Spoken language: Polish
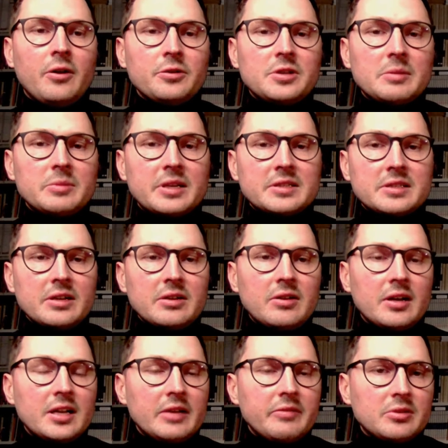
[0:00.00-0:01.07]

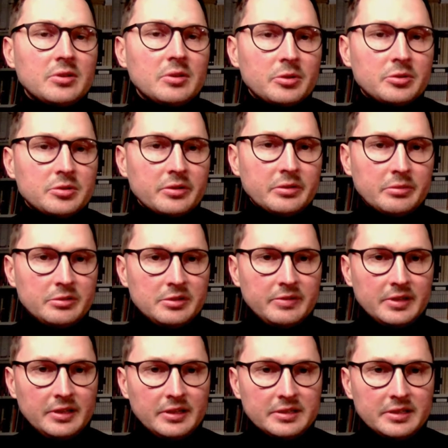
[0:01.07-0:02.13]
XVIII, a nawet do początku
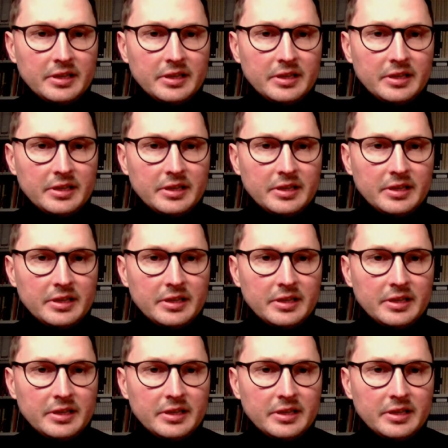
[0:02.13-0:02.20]
XIX.